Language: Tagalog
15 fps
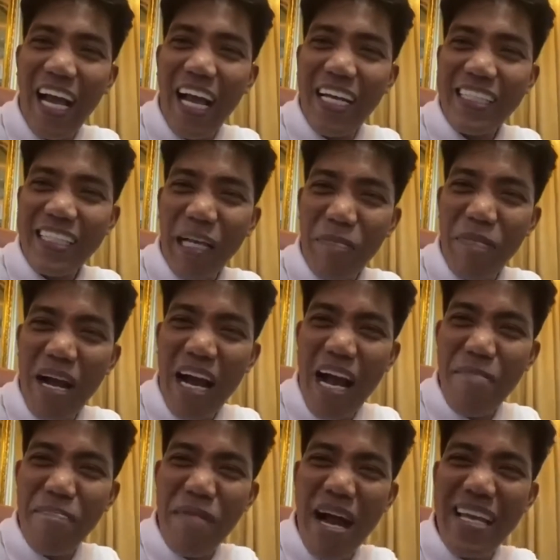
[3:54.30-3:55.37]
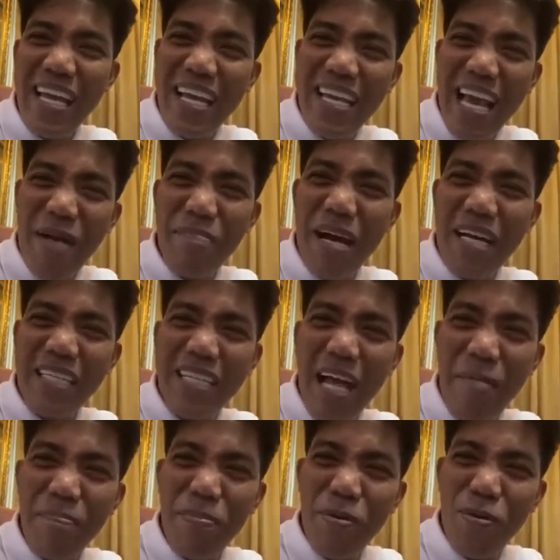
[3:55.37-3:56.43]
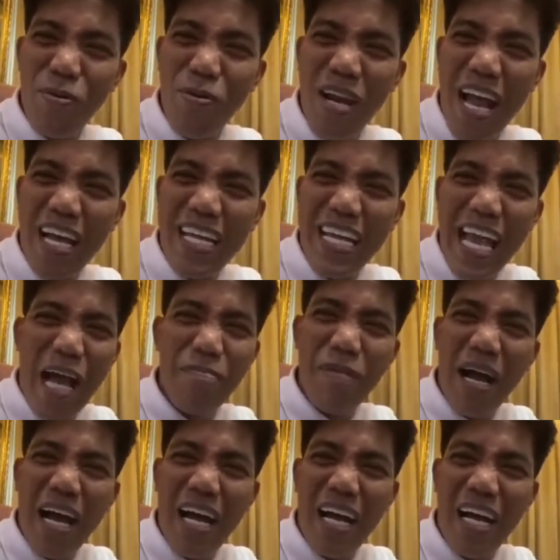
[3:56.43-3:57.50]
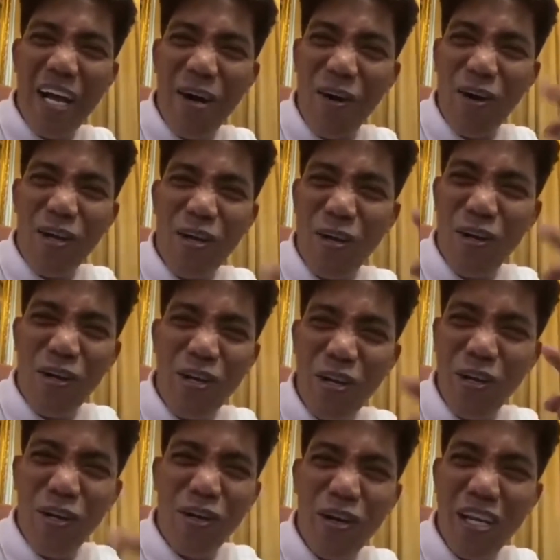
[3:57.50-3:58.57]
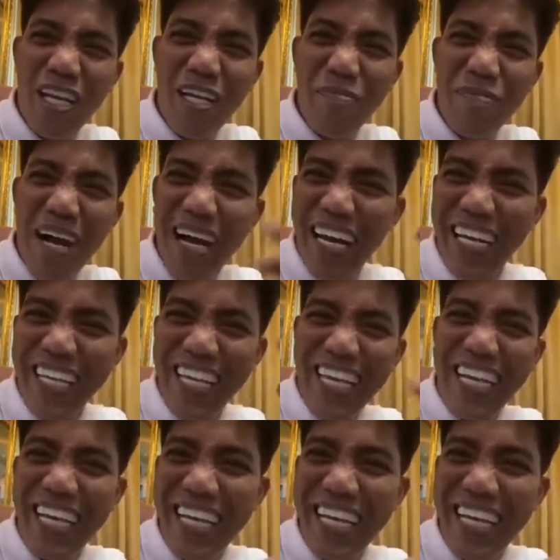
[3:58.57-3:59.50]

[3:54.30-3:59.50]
Sa mga mayayaman na puro lang yabang, hoy hoy hoy, makinig